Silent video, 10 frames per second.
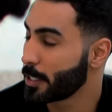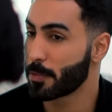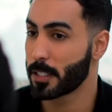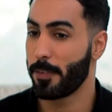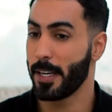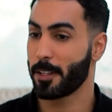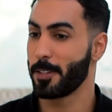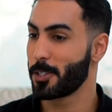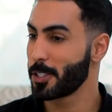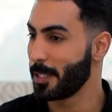انا شفت صفحتك في
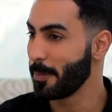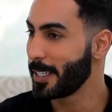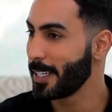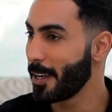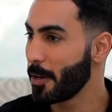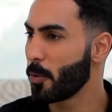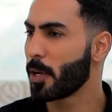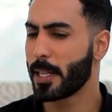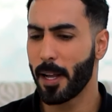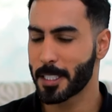السوشيال ميديا
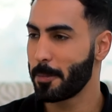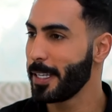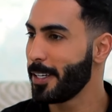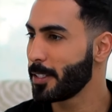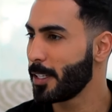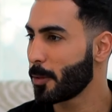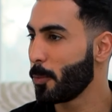وقلت لازم اجي عندك